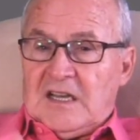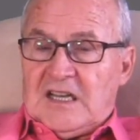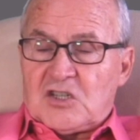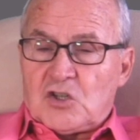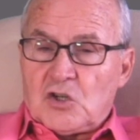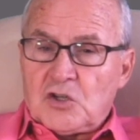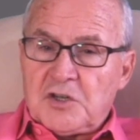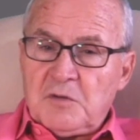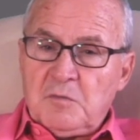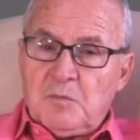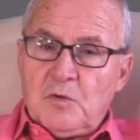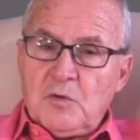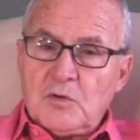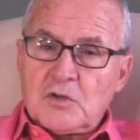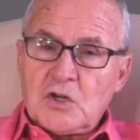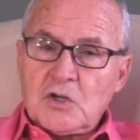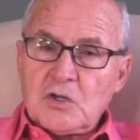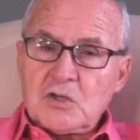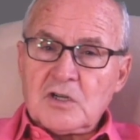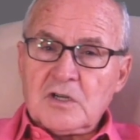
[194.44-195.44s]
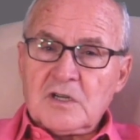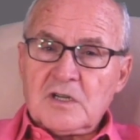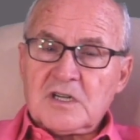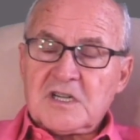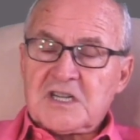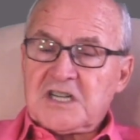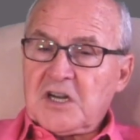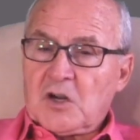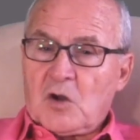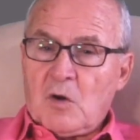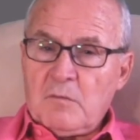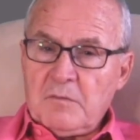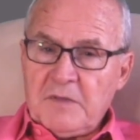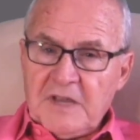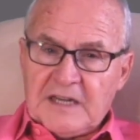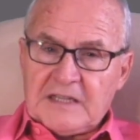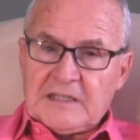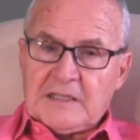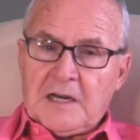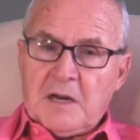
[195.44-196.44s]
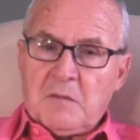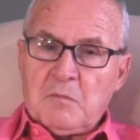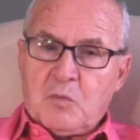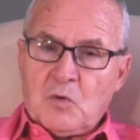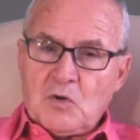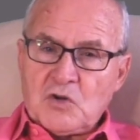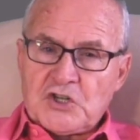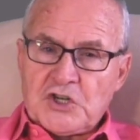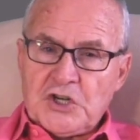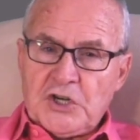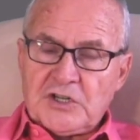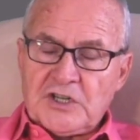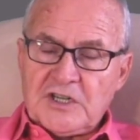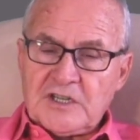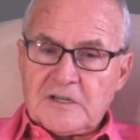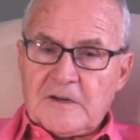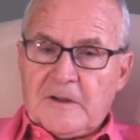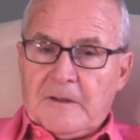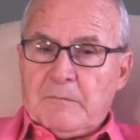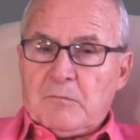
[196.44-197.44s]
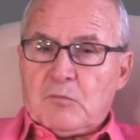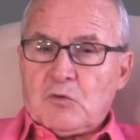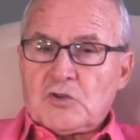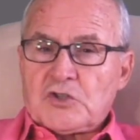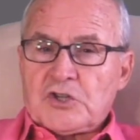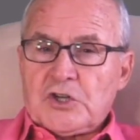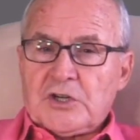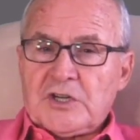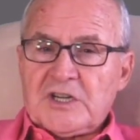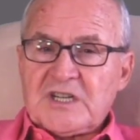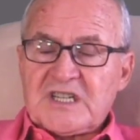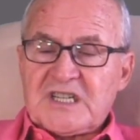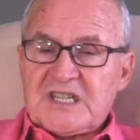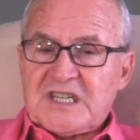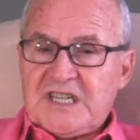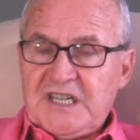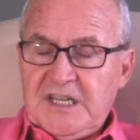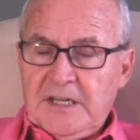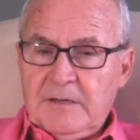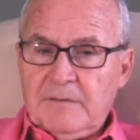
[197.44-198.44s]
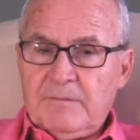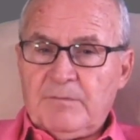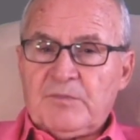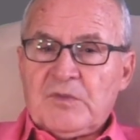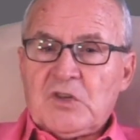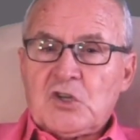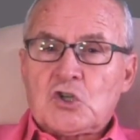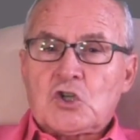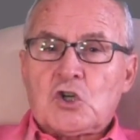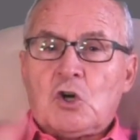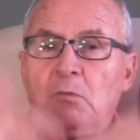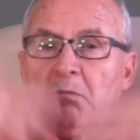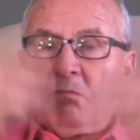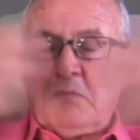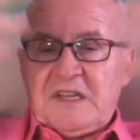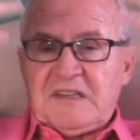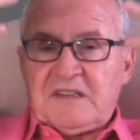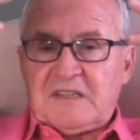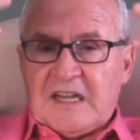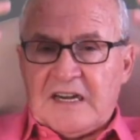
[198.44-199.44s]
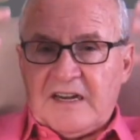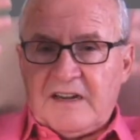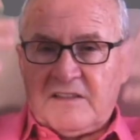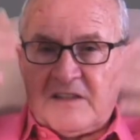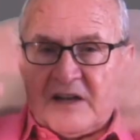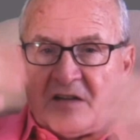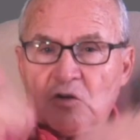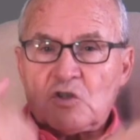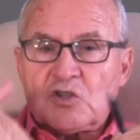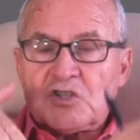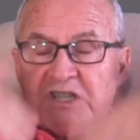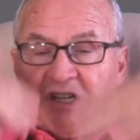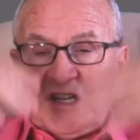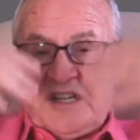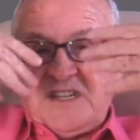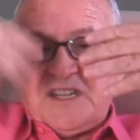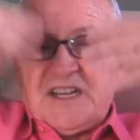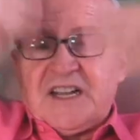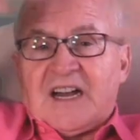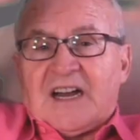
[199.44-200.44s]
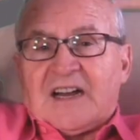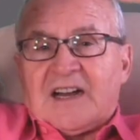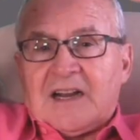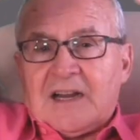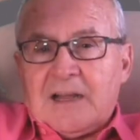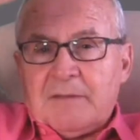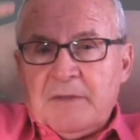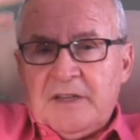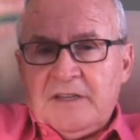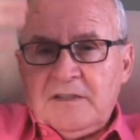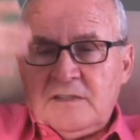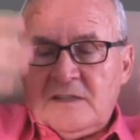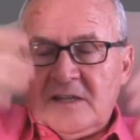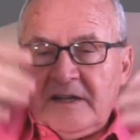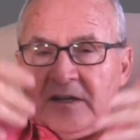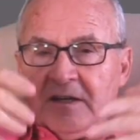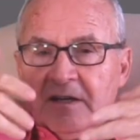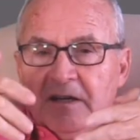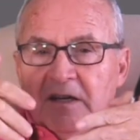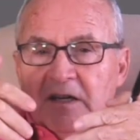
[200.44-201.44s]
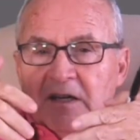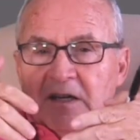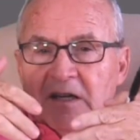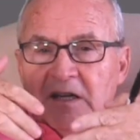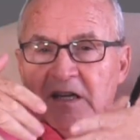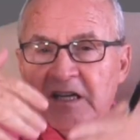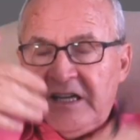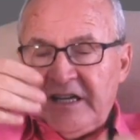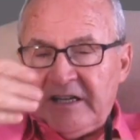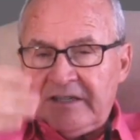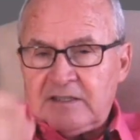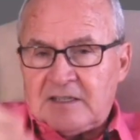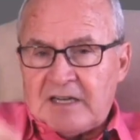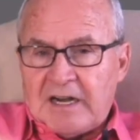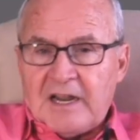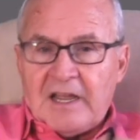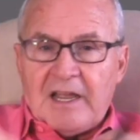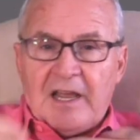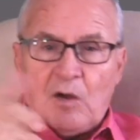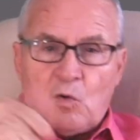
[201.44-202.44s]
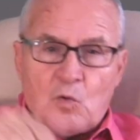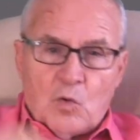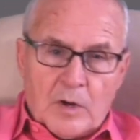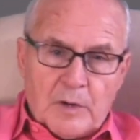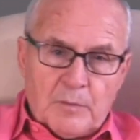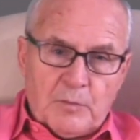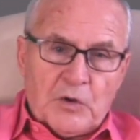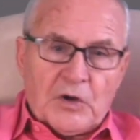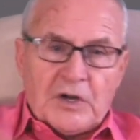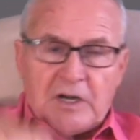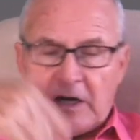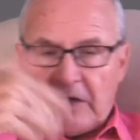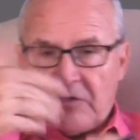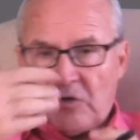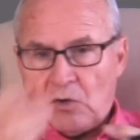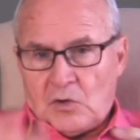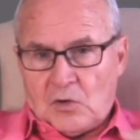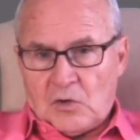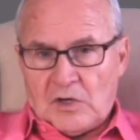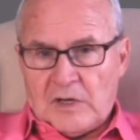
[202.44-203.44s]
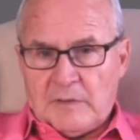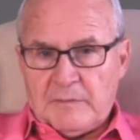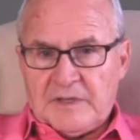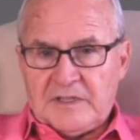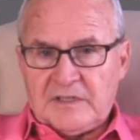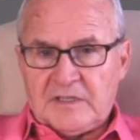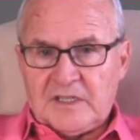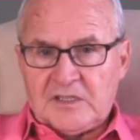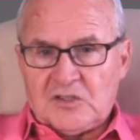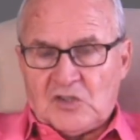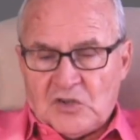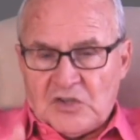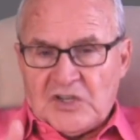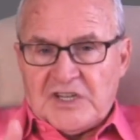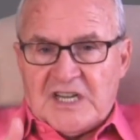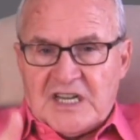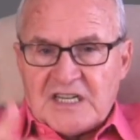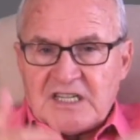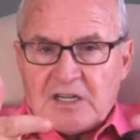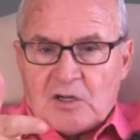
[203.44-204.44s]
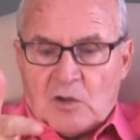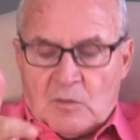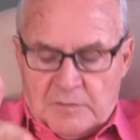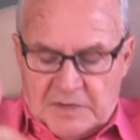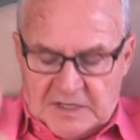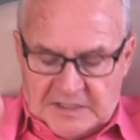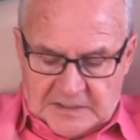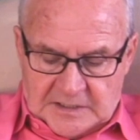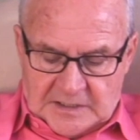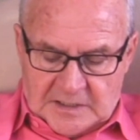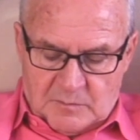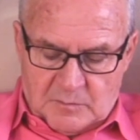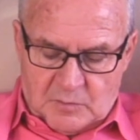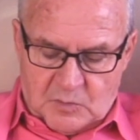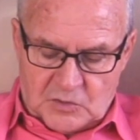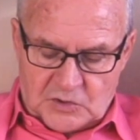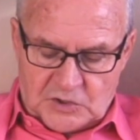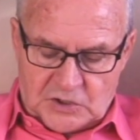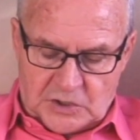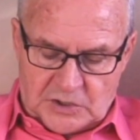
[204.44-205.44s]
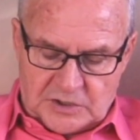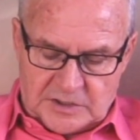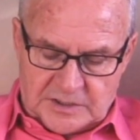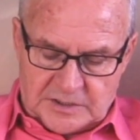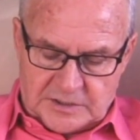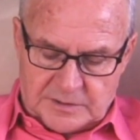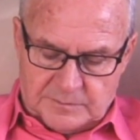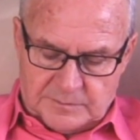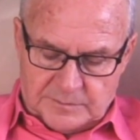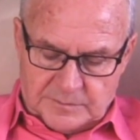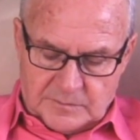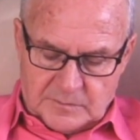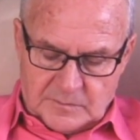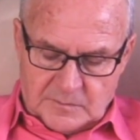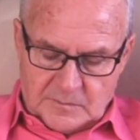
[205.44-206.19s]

Esos impulsos se convierten en pulsiones, en pulsiones si son mentalizados, si llegan a la mente y entra el cuerpo en relación con la mente. Entonces ya se convierten en pulsiones.